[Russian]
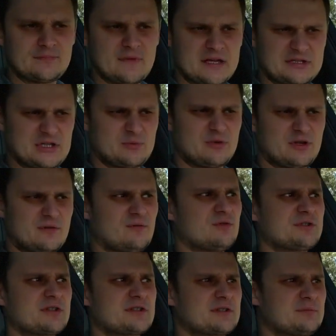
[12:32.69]
Особенно
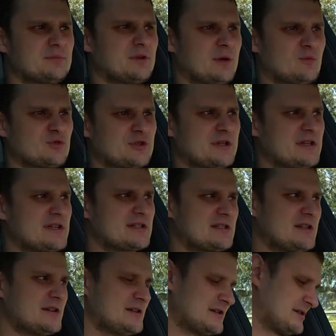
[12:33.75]
возраст. Потому что
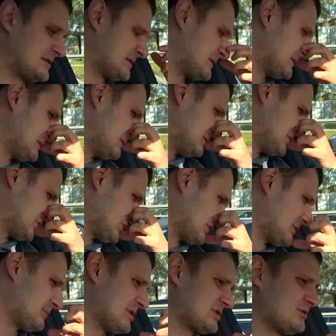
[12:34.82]
если
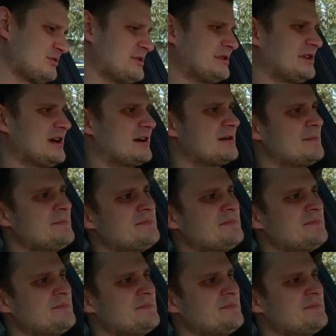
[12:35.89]
что-то пошло не так,